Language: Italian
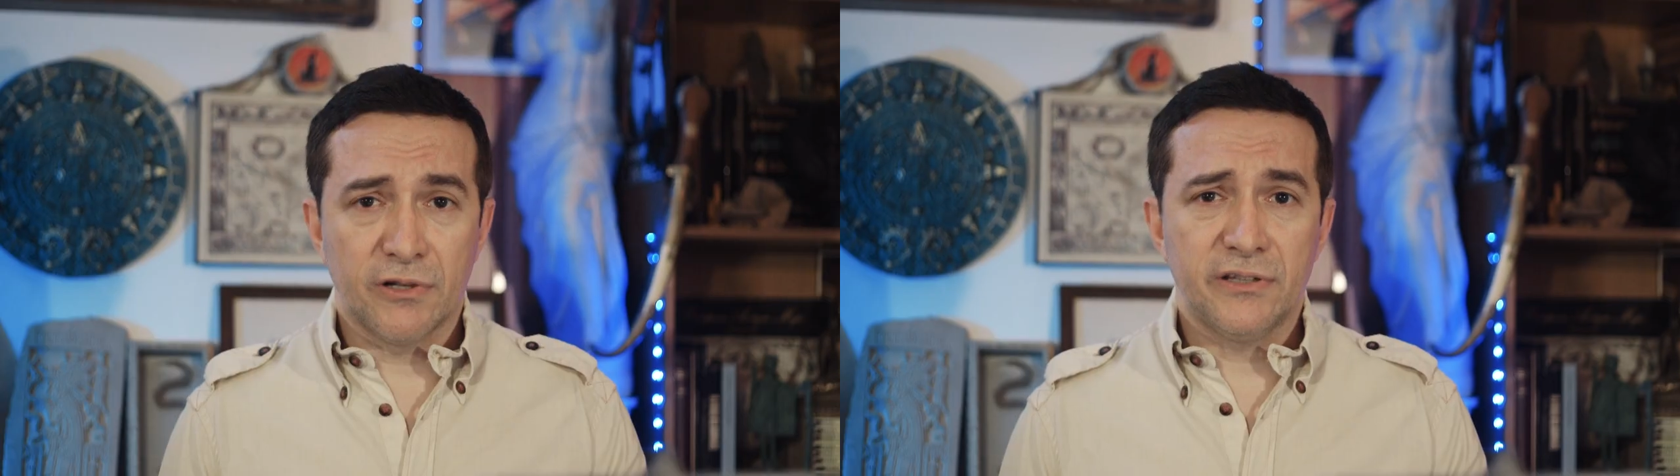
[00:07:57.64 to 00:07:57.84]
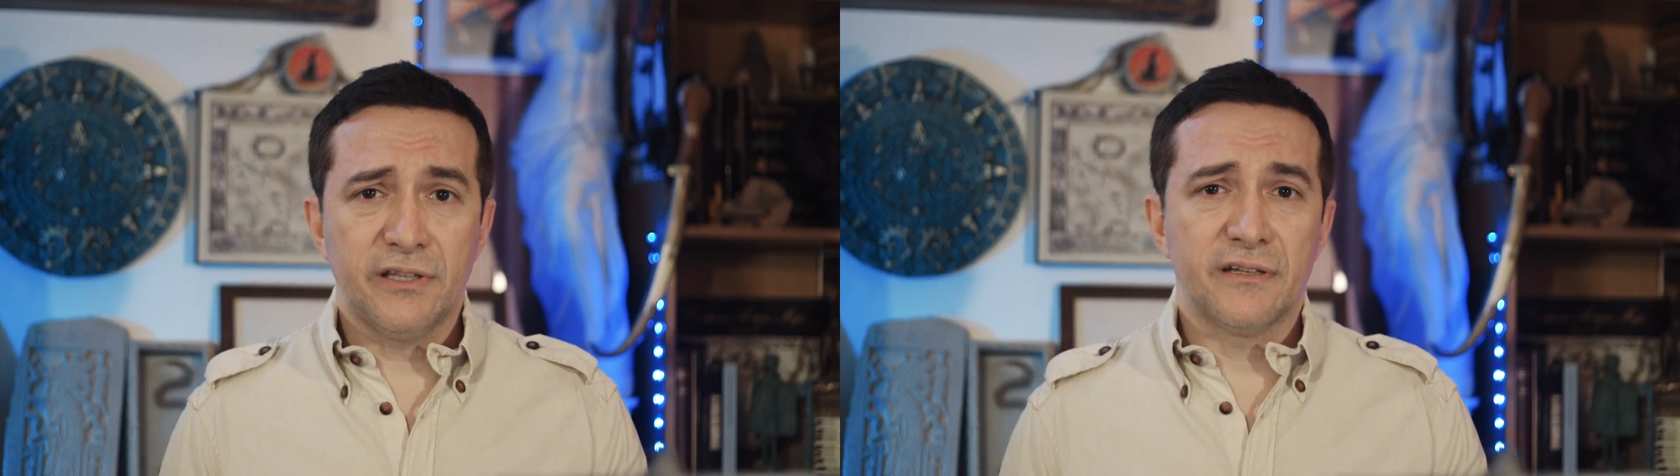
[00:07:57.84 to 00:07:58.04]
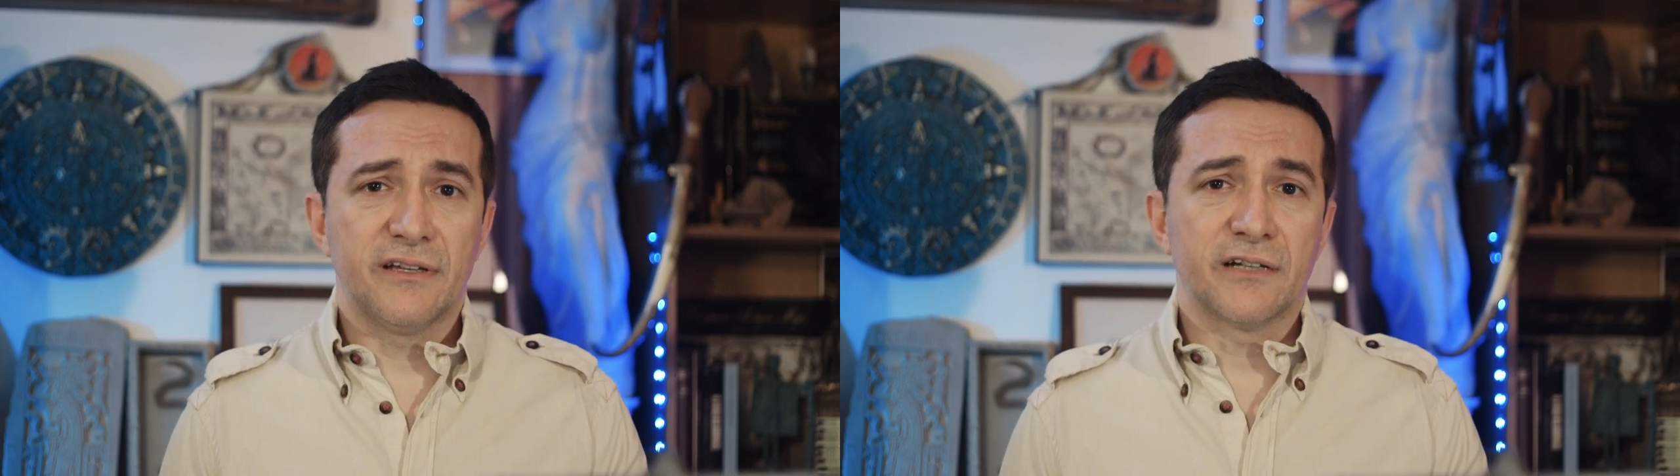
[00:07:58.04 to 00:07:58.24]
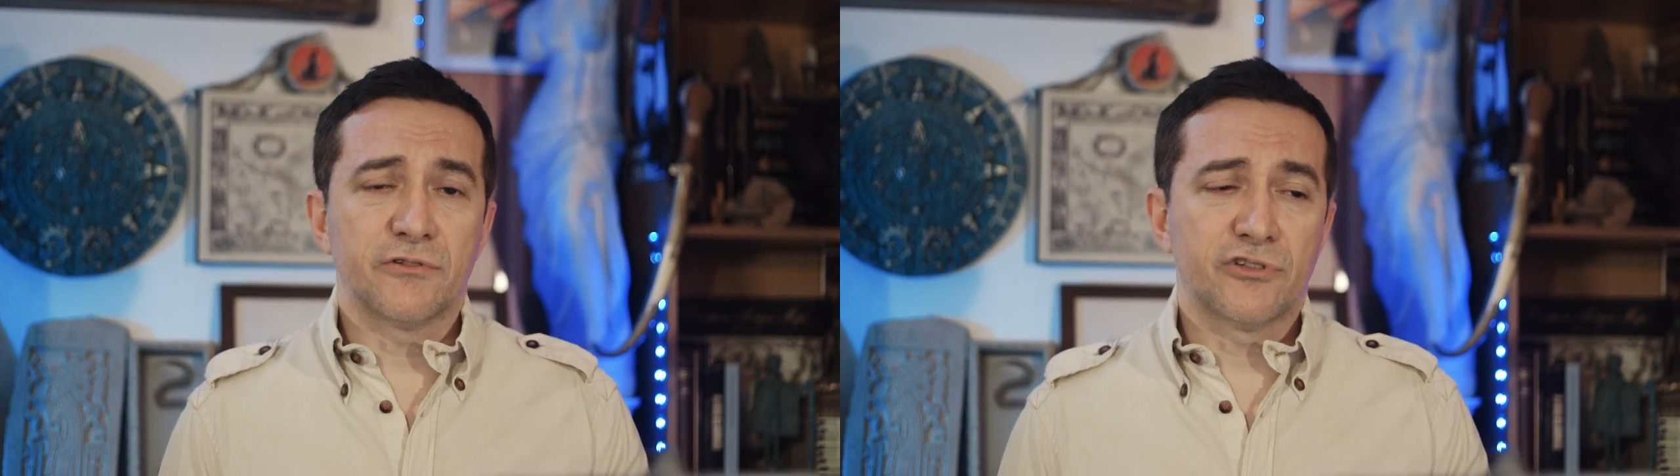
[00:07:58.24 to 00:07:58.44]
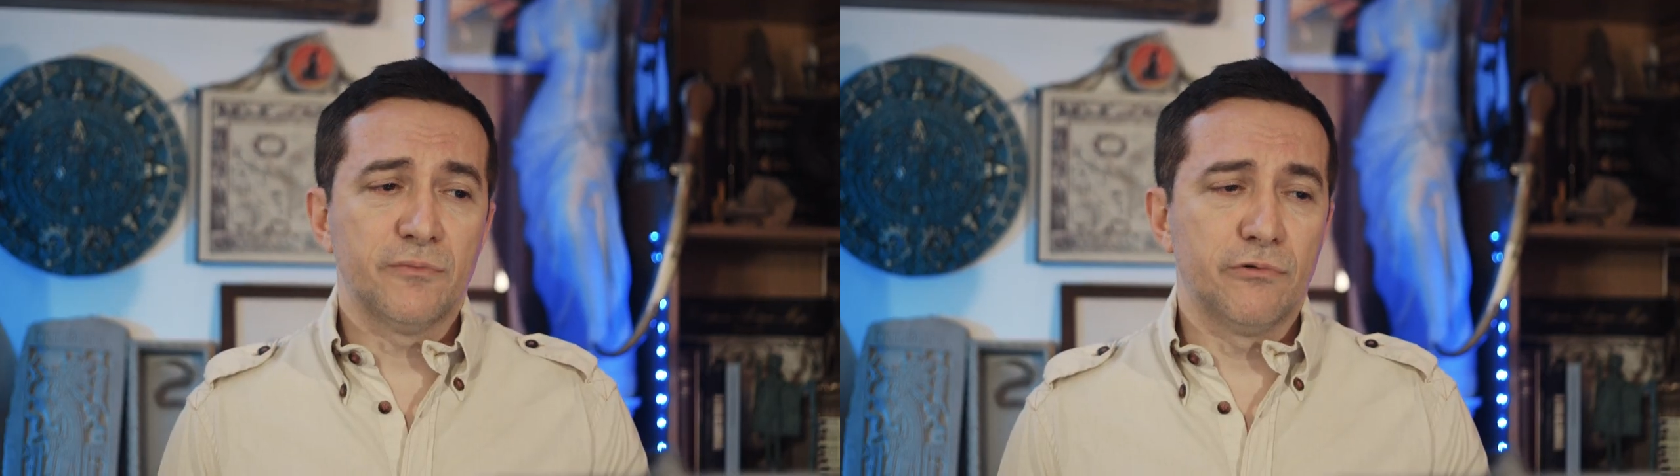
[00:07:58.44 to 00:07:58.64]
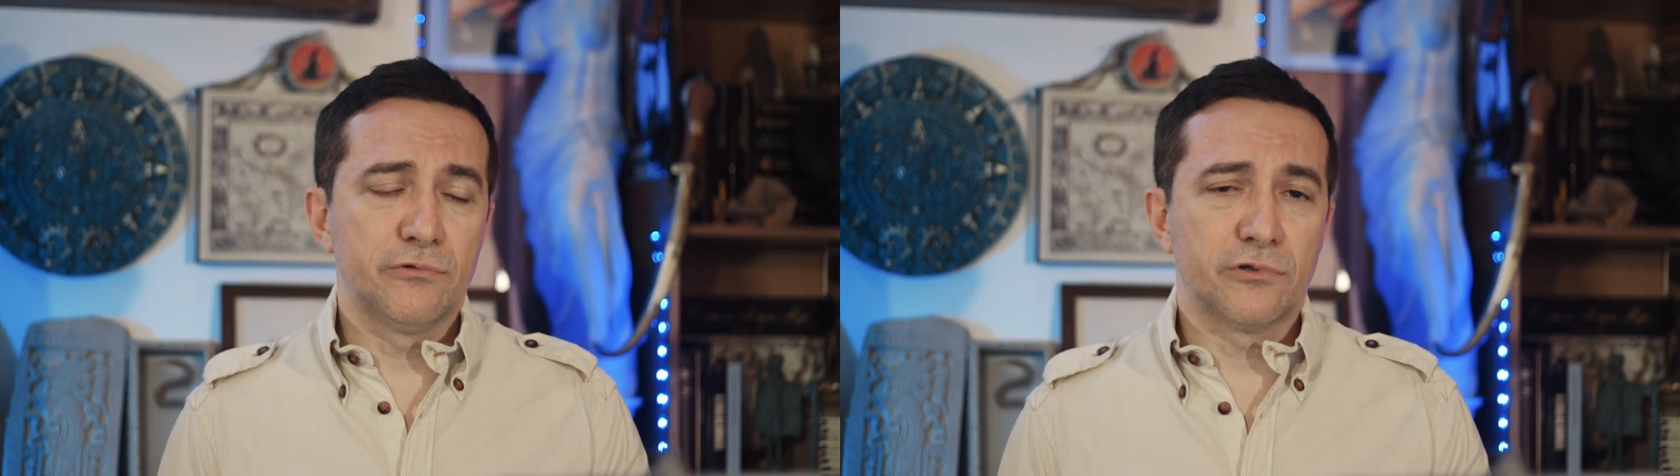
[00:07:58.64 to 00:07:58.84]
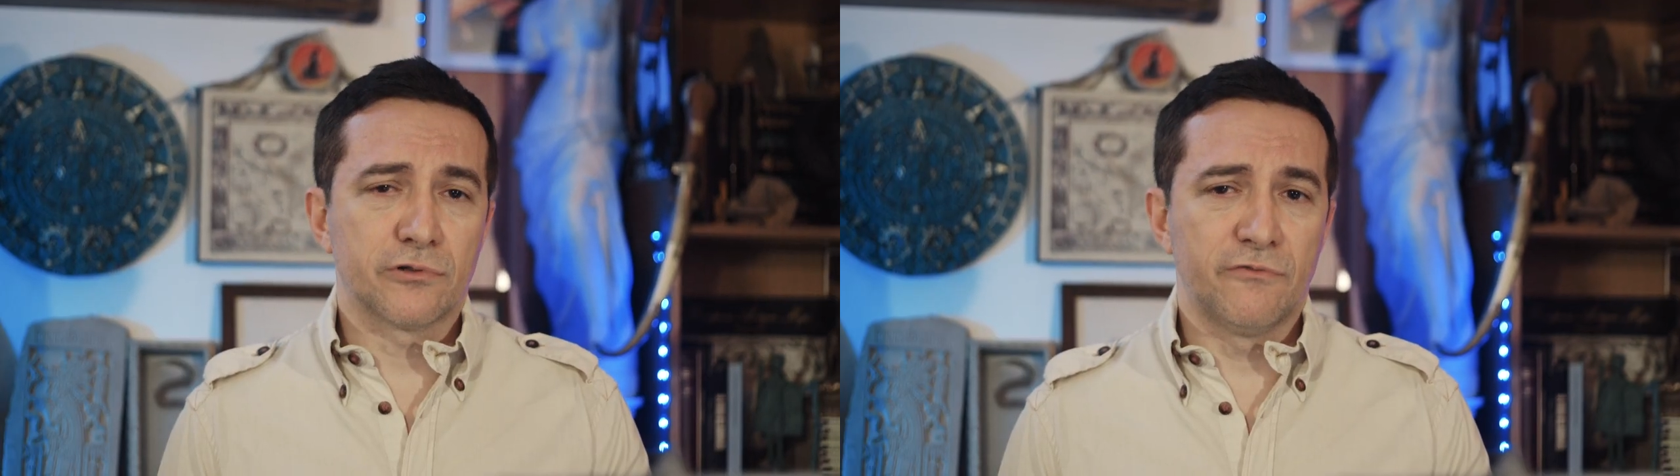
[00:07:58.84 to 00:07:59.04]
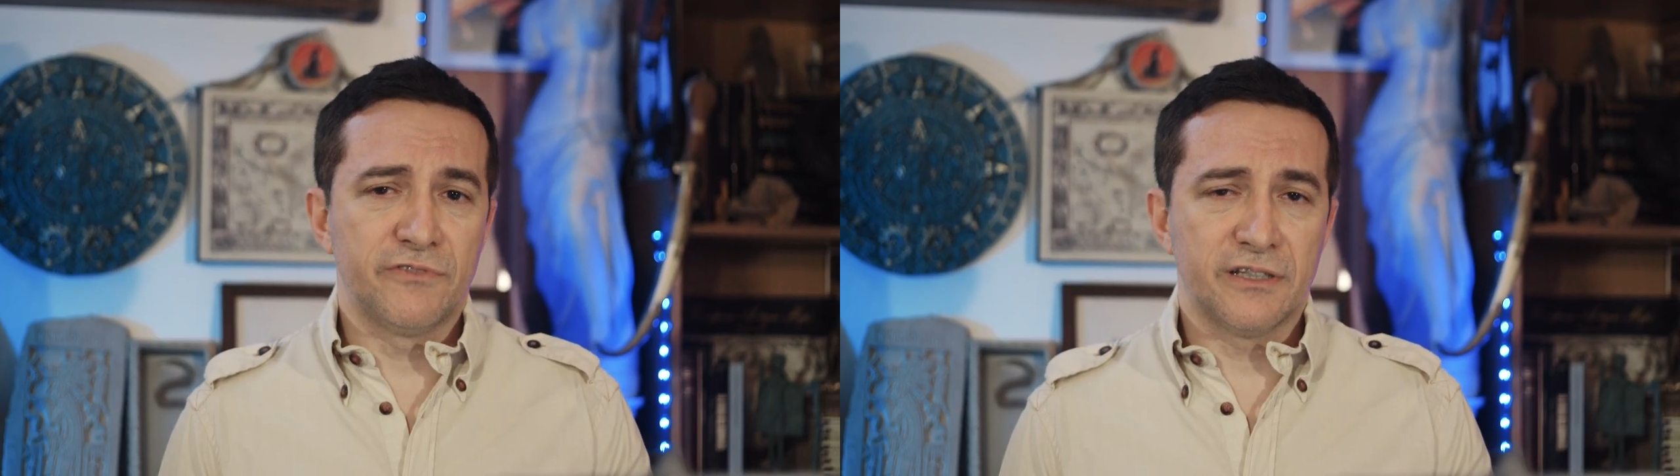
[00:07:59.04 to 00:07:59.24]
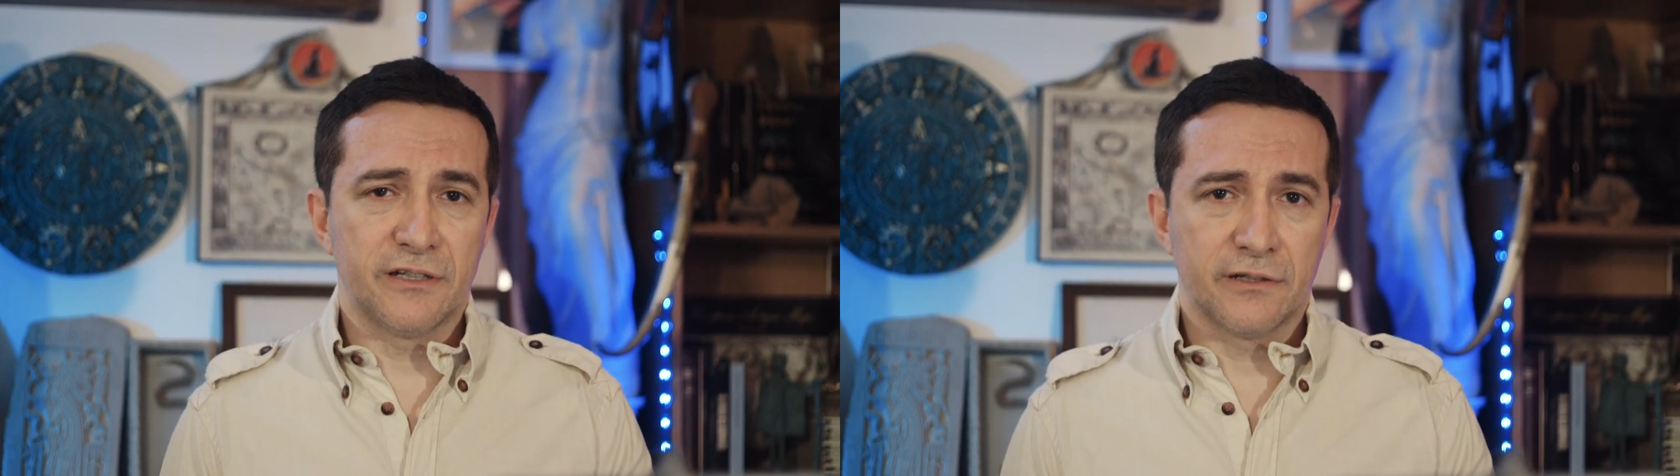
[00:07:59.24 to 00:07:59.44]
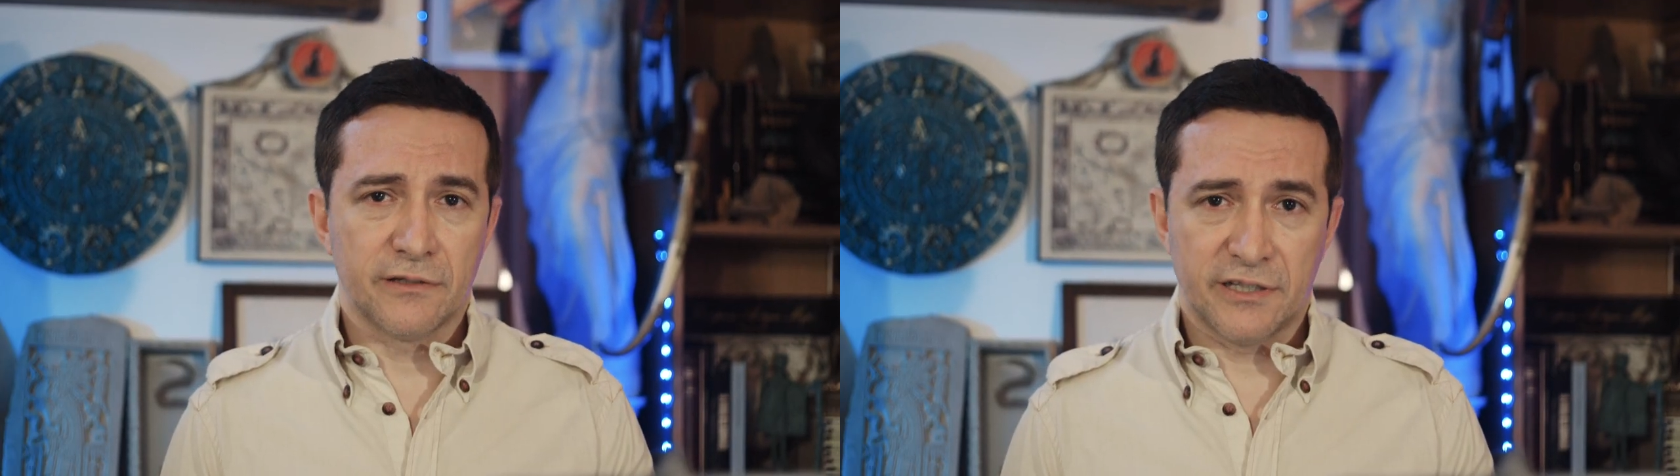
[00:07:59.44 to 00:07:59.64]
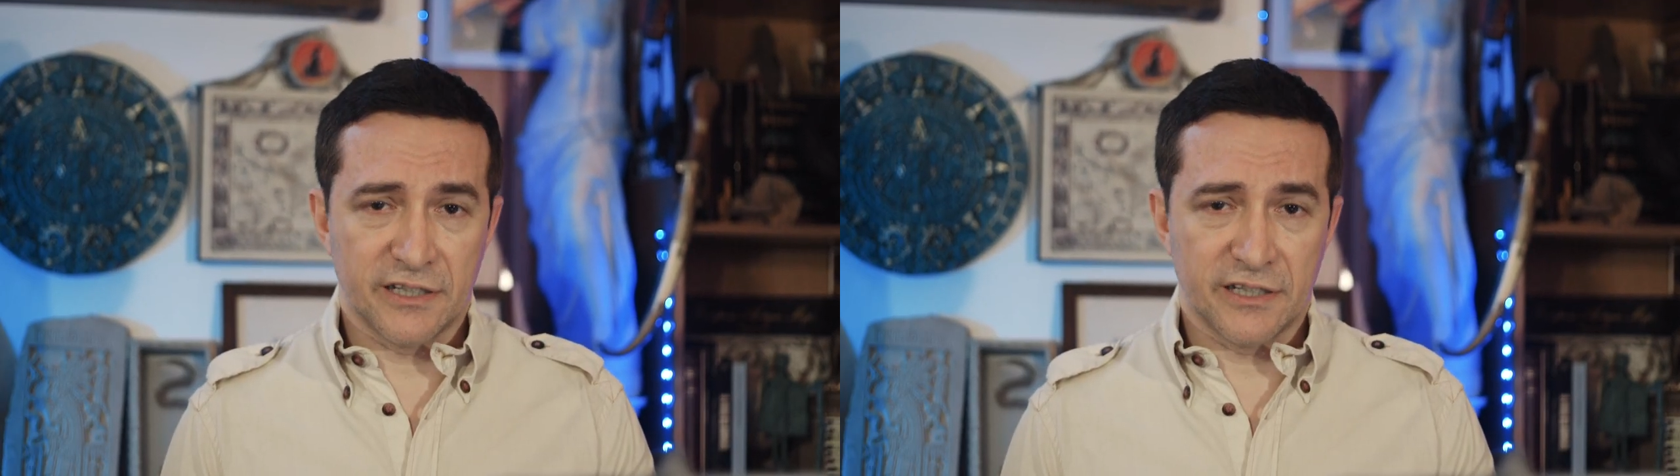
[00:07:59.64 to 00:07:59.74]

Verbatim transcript: Quindi, a questo punto conviene